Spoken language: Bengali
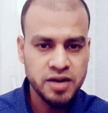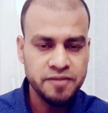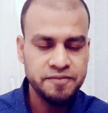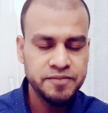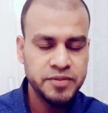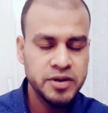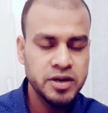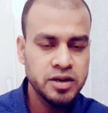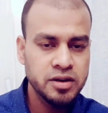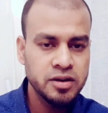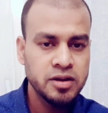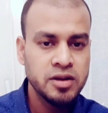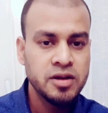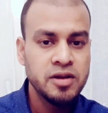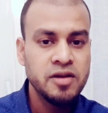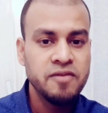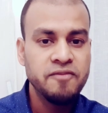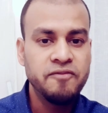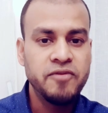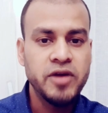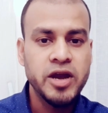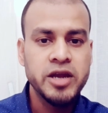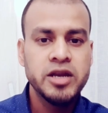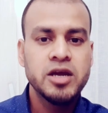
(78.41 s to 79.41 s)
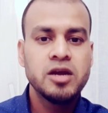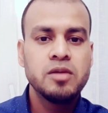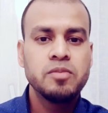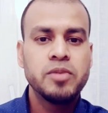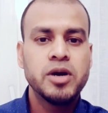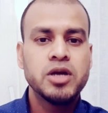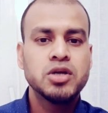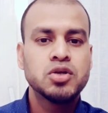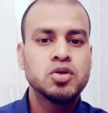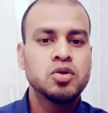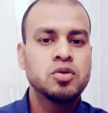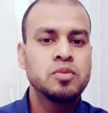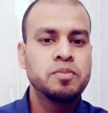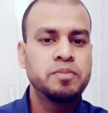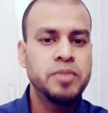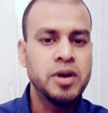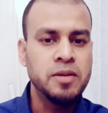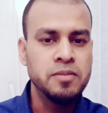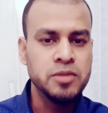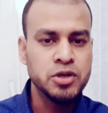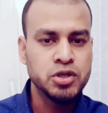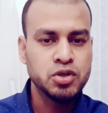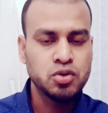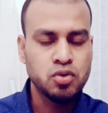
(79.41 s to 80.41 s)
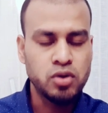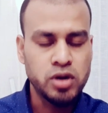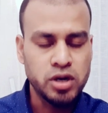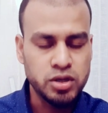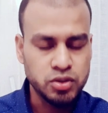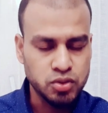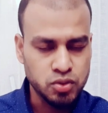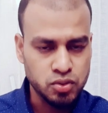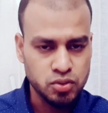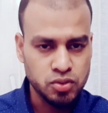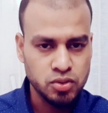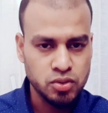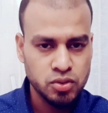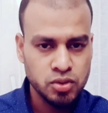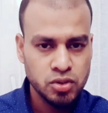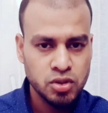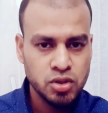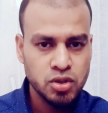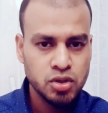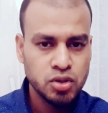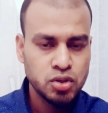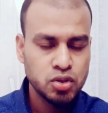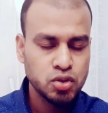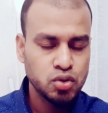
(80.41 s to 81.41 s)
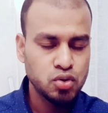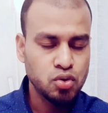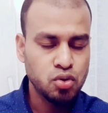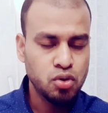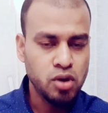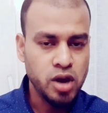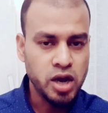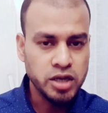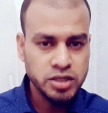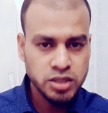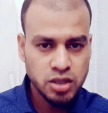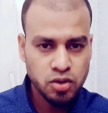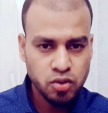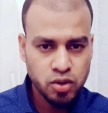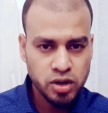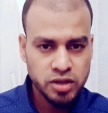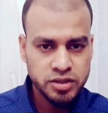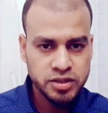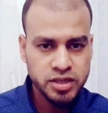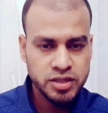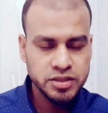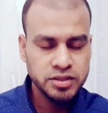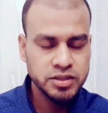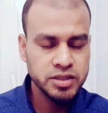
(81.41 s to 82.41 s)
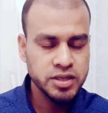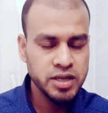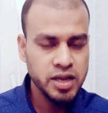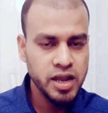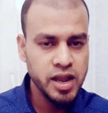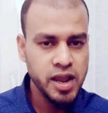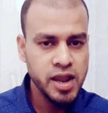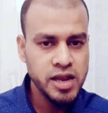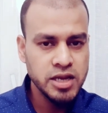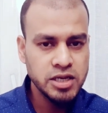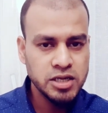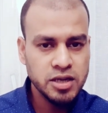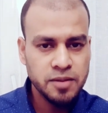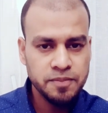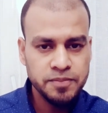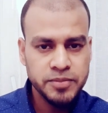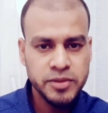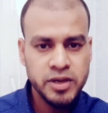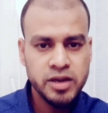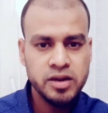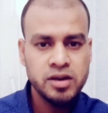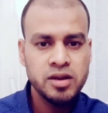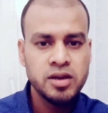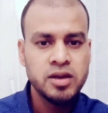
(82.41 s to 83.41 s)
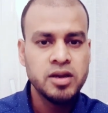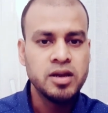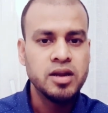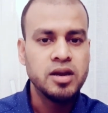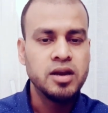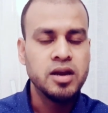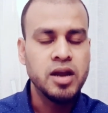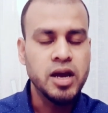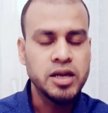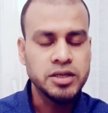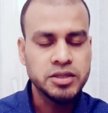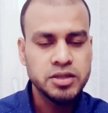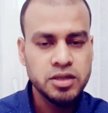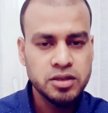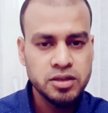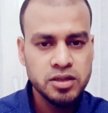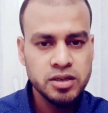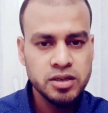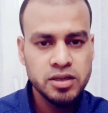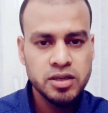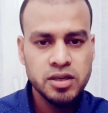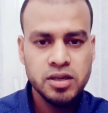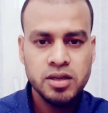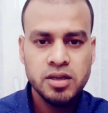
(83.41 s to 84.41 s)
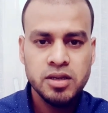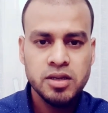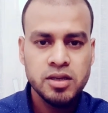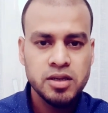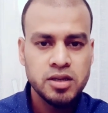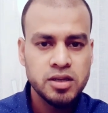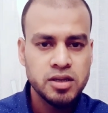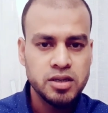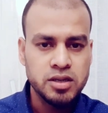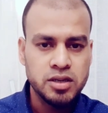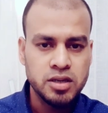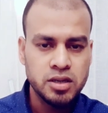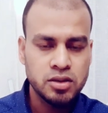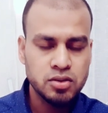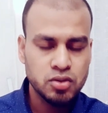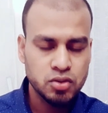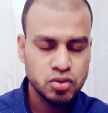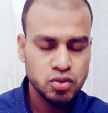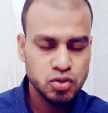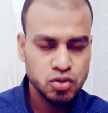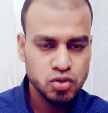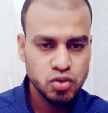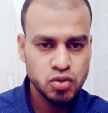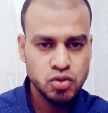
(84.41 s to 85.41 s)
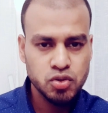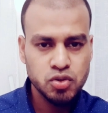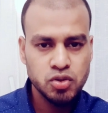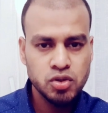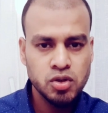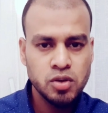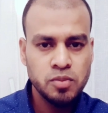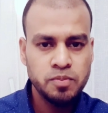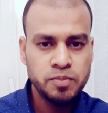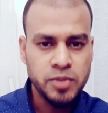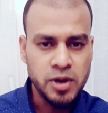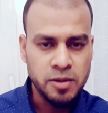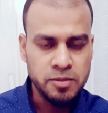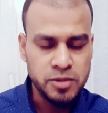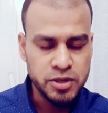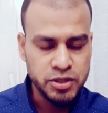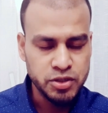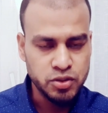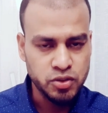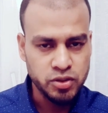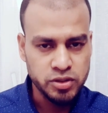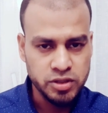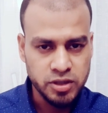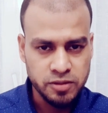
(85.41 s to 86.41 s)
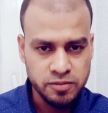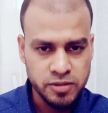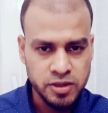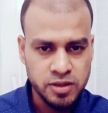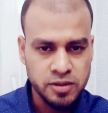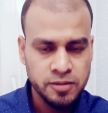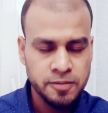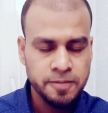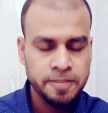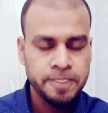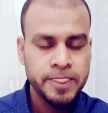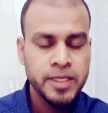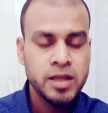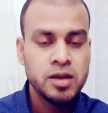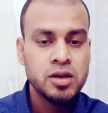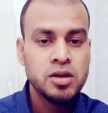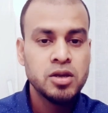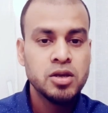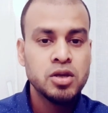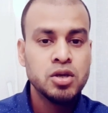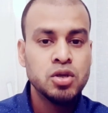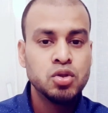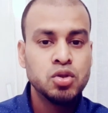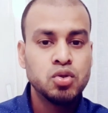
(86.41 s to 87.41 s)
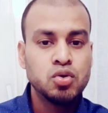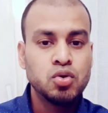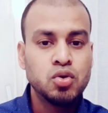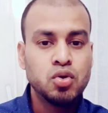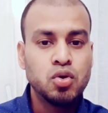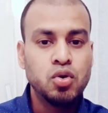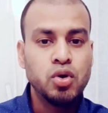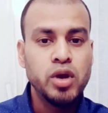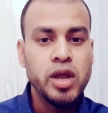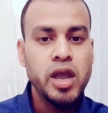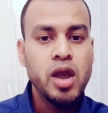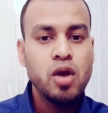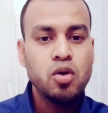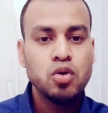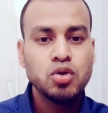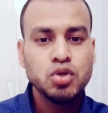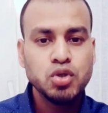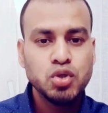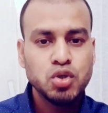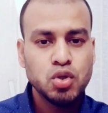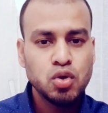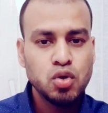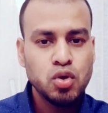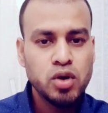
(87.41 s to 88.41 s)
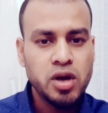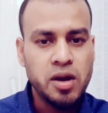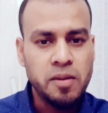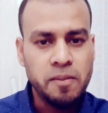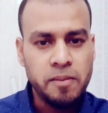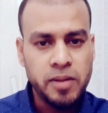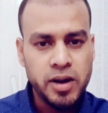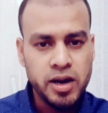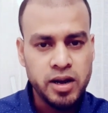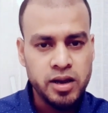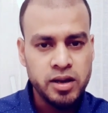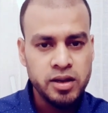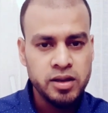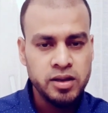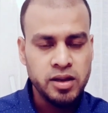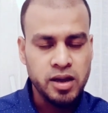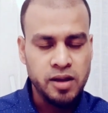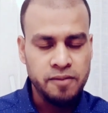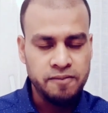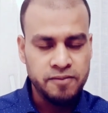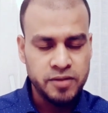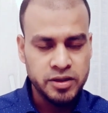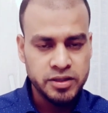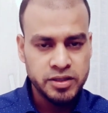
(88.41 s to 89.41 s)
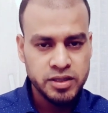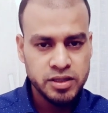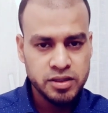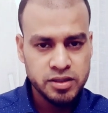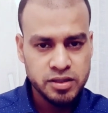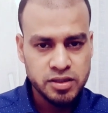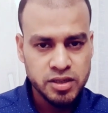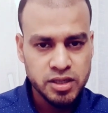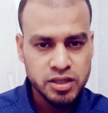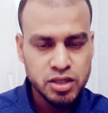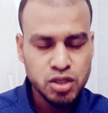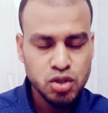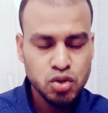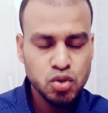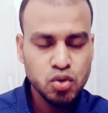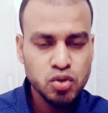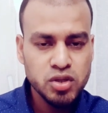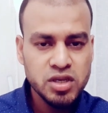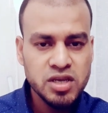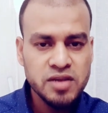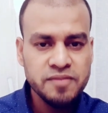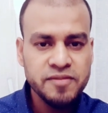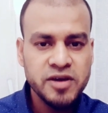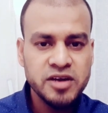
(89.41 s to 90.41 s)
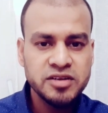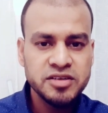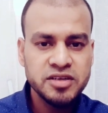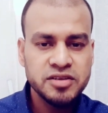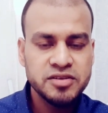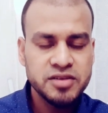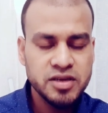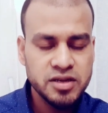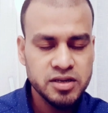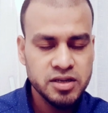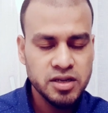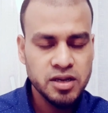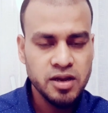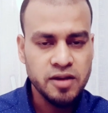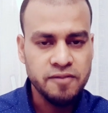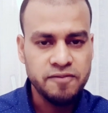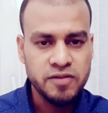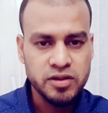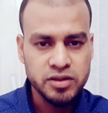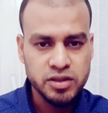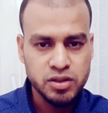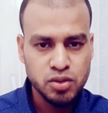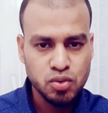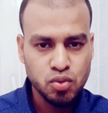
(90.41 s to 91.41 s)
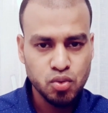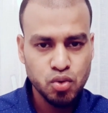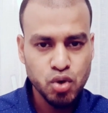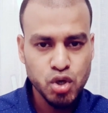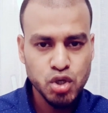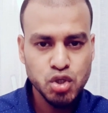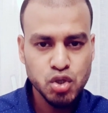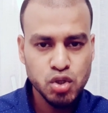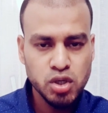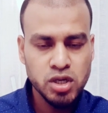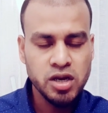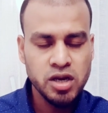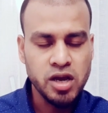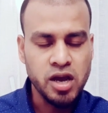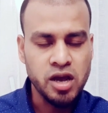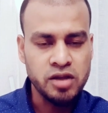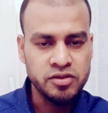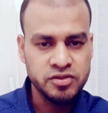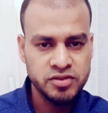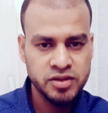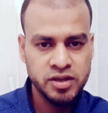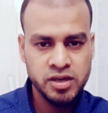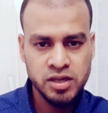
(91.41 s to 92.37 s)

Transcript: টিউশন ফি এবং স্কলারশিপের সিস্টেমটা বোঝানোর আগে আমি আপনাকে আপনাদেরকে একটা এক্সাম্পল দিয়ে আমি আপনাদেরকে বোঝানোর চেষ্টা করবো সেটা হলো যদি আপনি ইংল্যান্ড আমেরিকা অথবা কানাডাতে যদি আপনি স্টাডি করতে যান অ্যাজ এ ইন্টারন্যাশনাল স্টুডেন্ট তো সেই ক্ষেত্রে আপনাকে